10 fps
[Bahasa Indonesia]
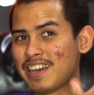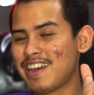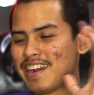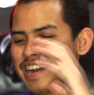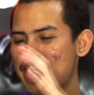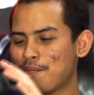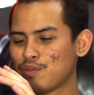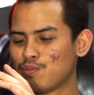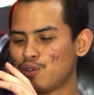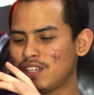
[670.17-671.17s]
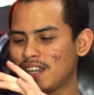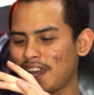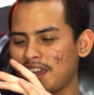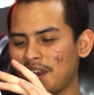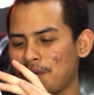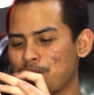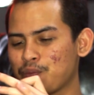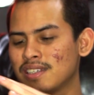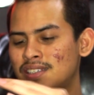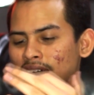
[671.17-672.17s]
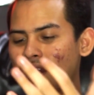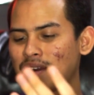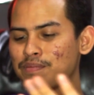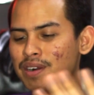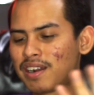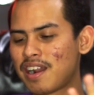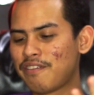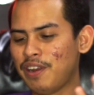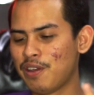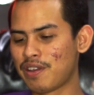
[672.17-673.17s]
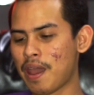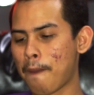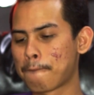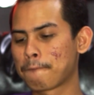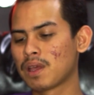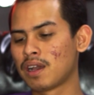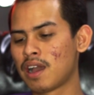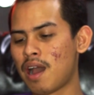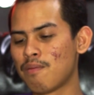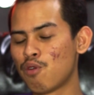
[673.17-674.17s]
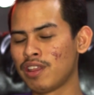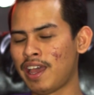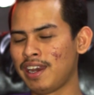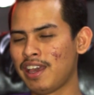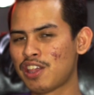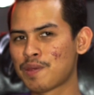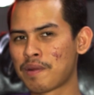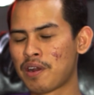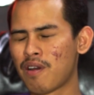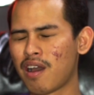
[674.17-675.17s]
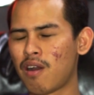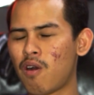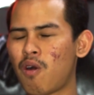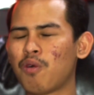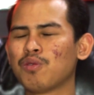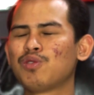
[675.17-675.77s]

jadi ada DM bunyinya kayak gini. Sar, beneran videonya? Nggak buat engagement doang. Oh